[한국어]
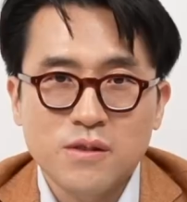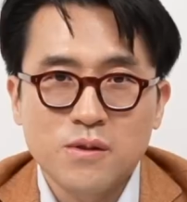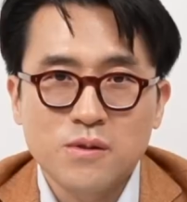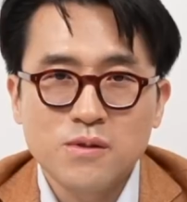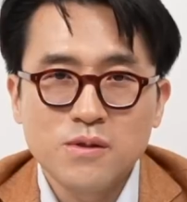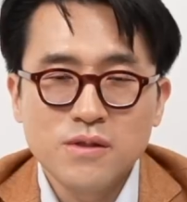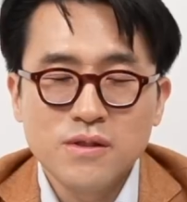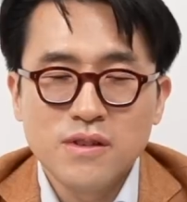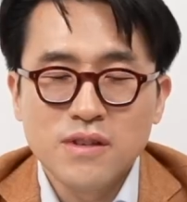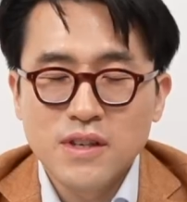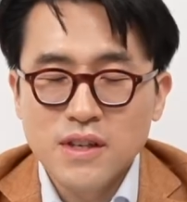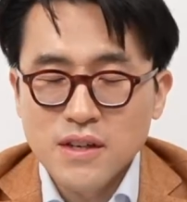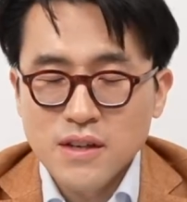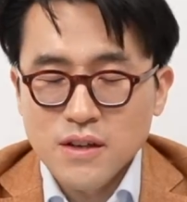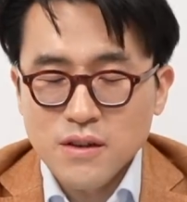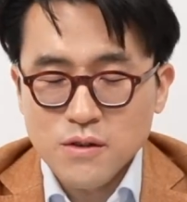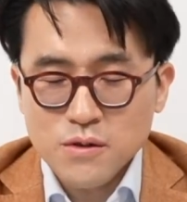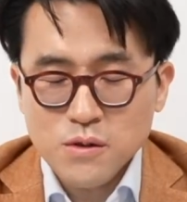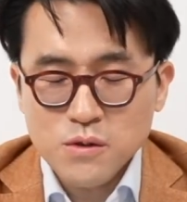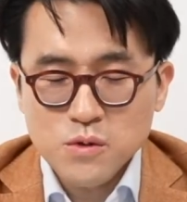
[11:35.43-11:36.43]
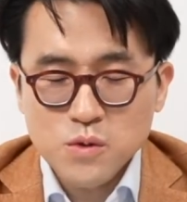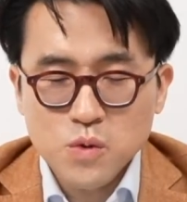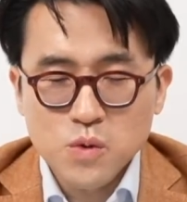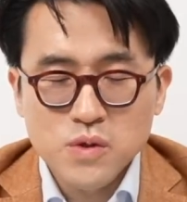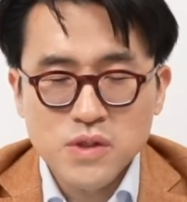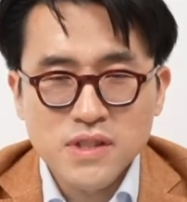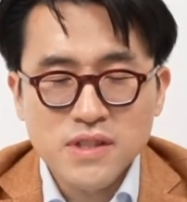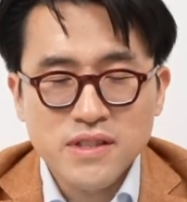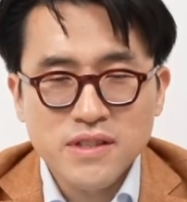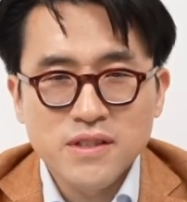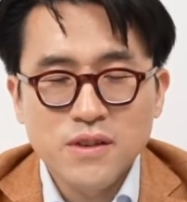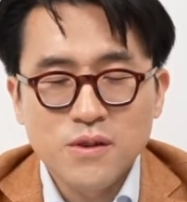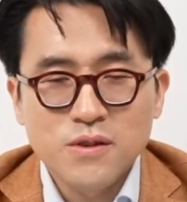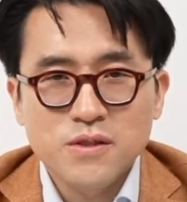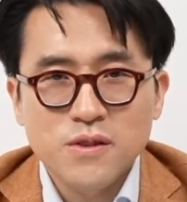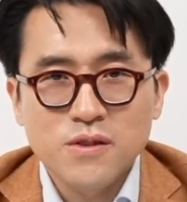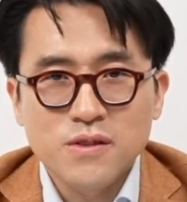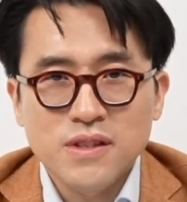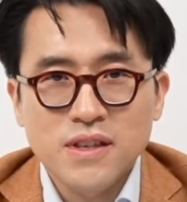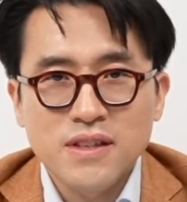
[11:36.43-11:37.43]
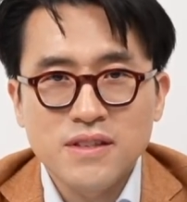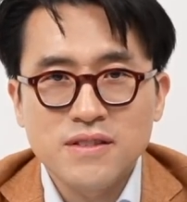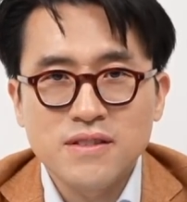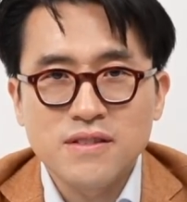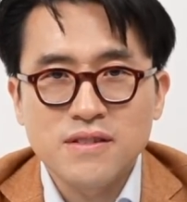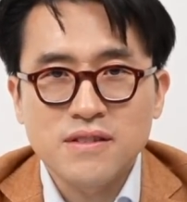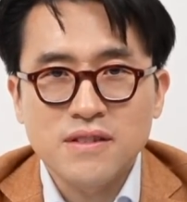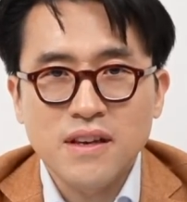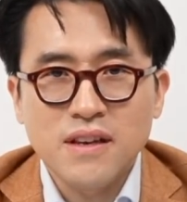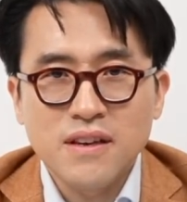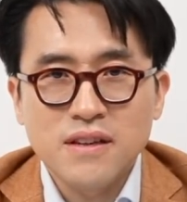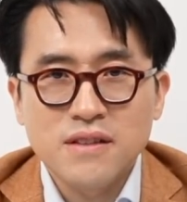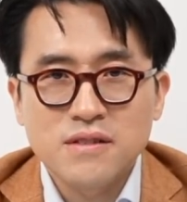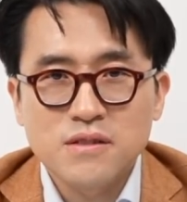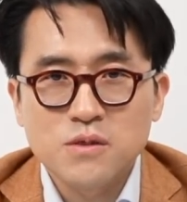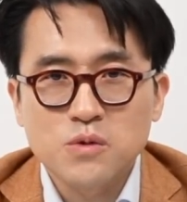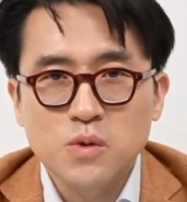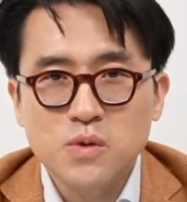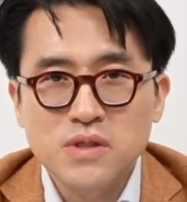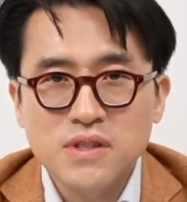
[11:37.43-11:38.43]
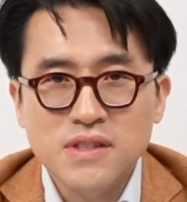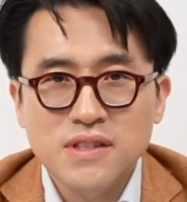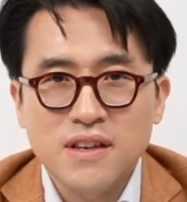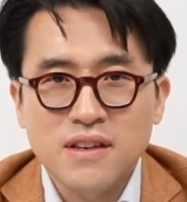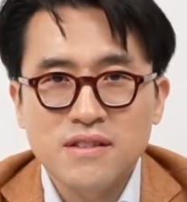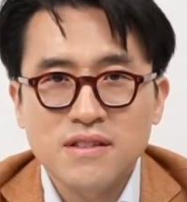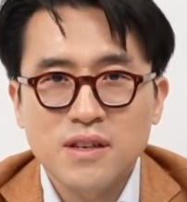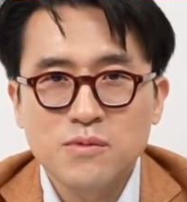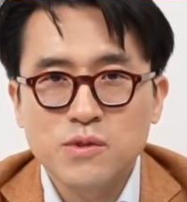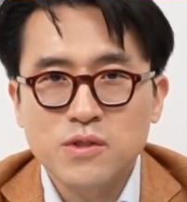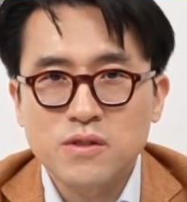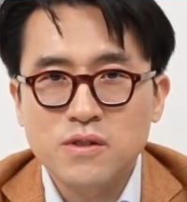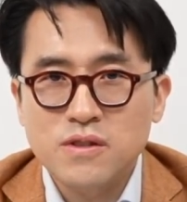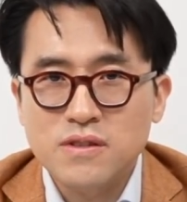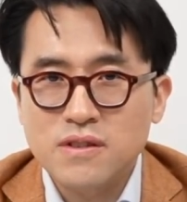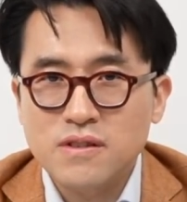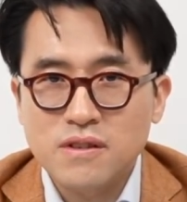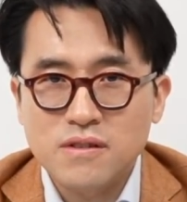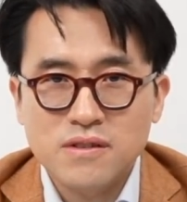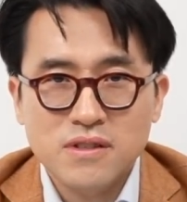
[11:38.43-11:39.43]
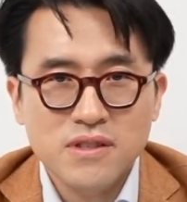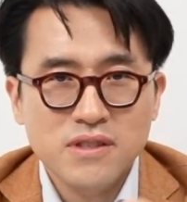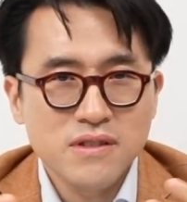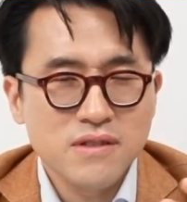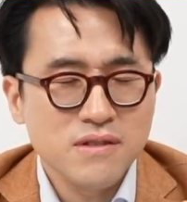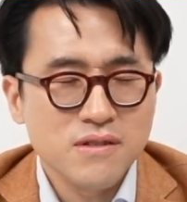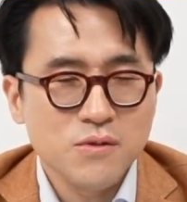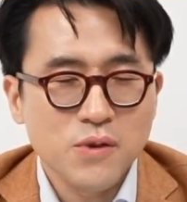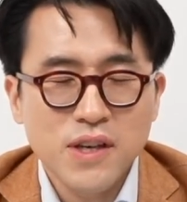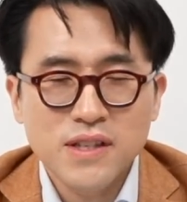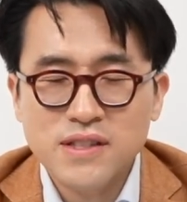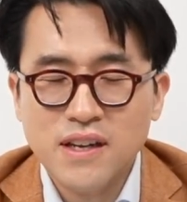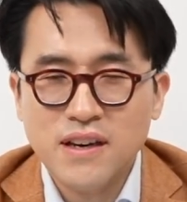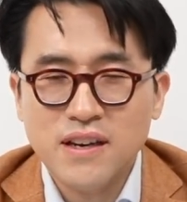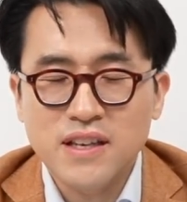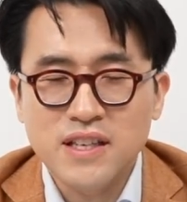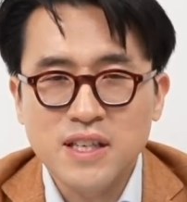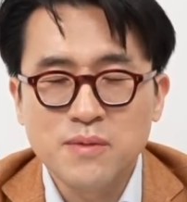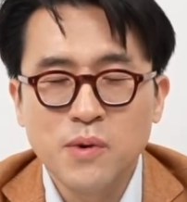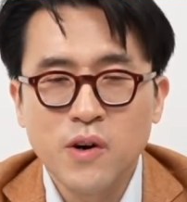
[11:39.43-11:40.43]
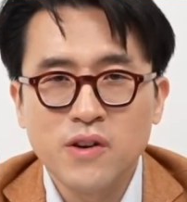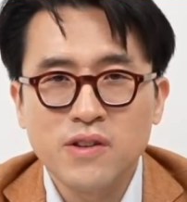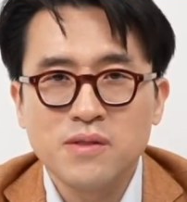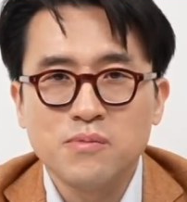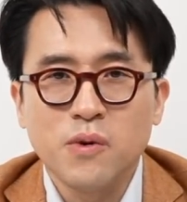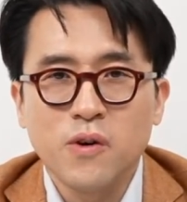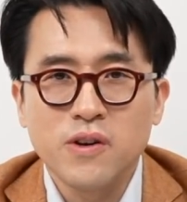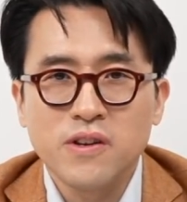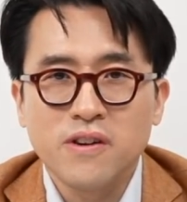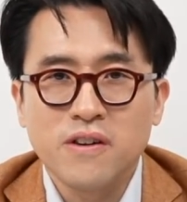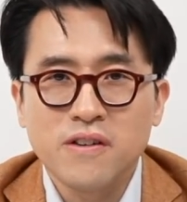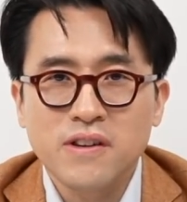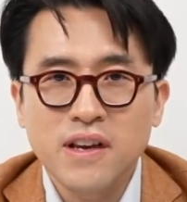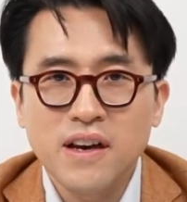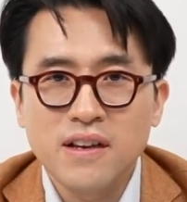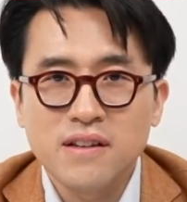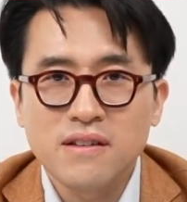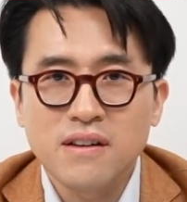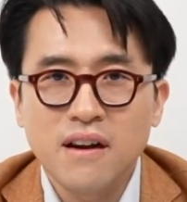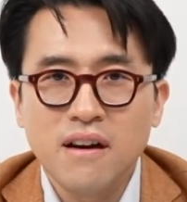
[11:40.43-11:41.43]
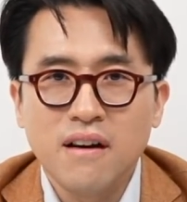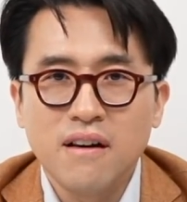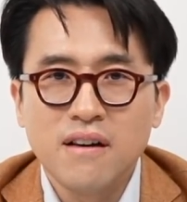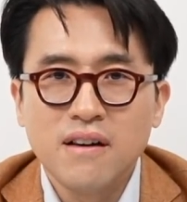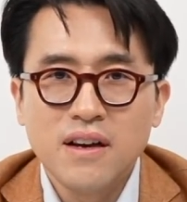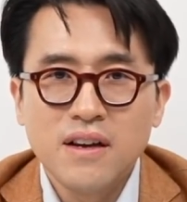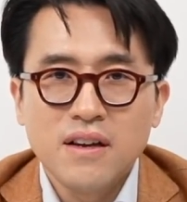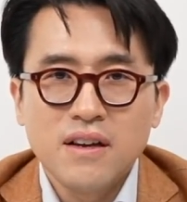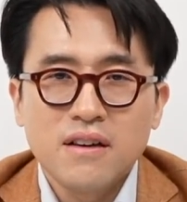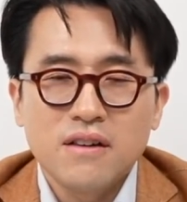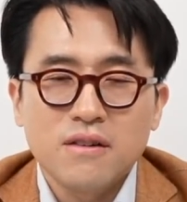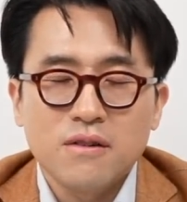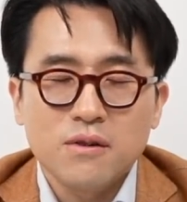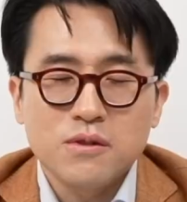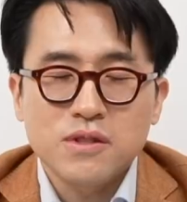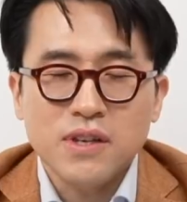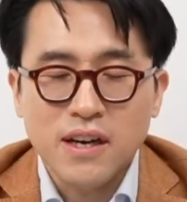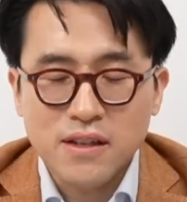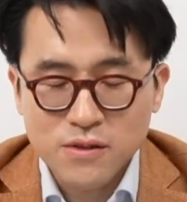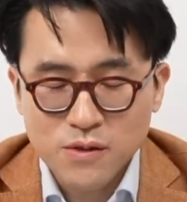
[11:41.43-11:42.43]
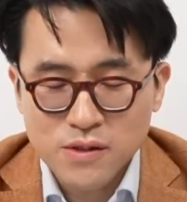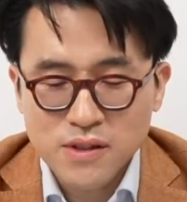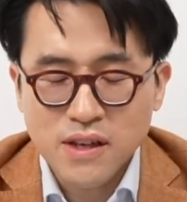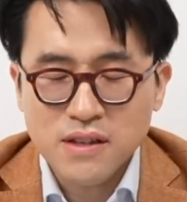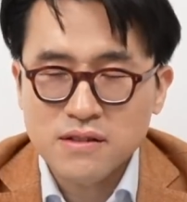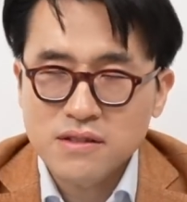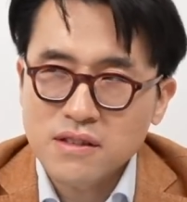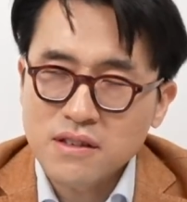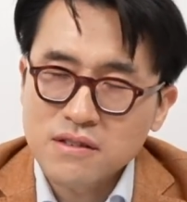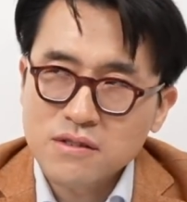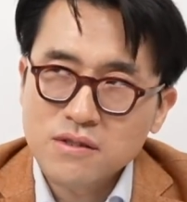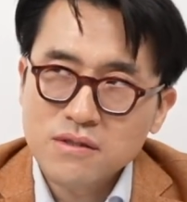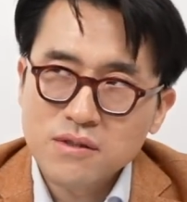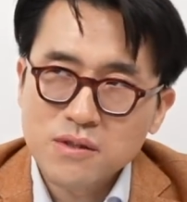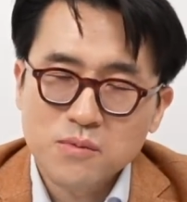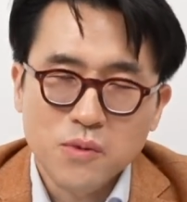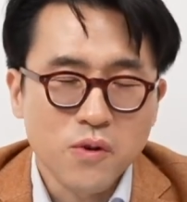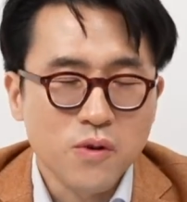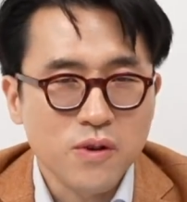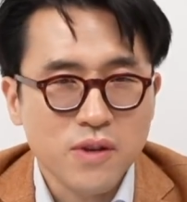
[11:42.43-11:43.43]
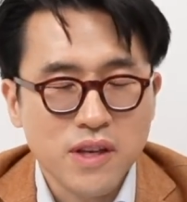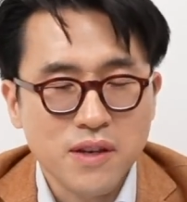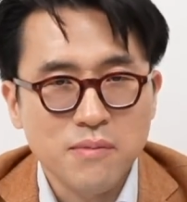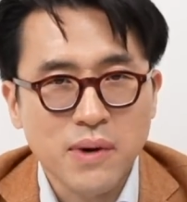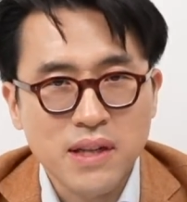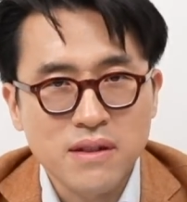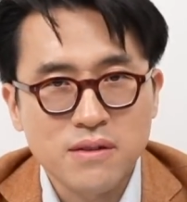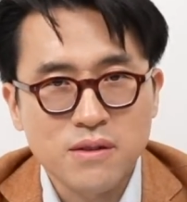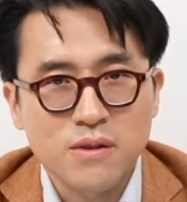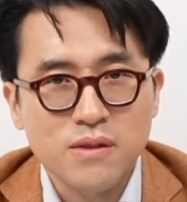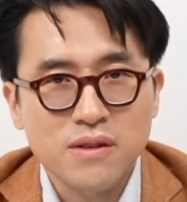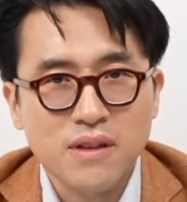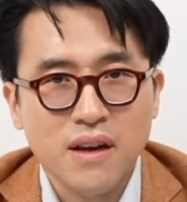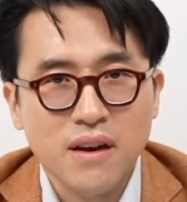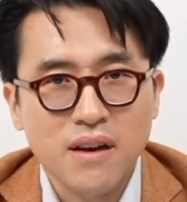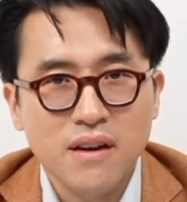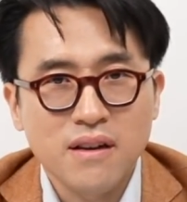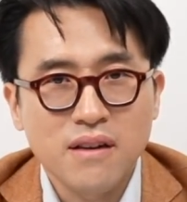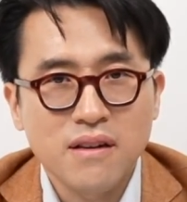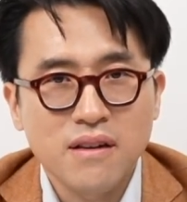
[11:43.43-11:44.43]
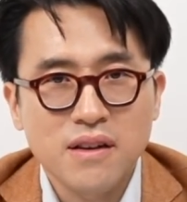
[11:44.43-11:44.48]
거고 어떤 조직이 형성됐을 때 그 조직이라는 게 무슨 큰 회사의 임원 뭐 이런 게 아니라 어, 자선단체를 뭐 이렇게 만들었다.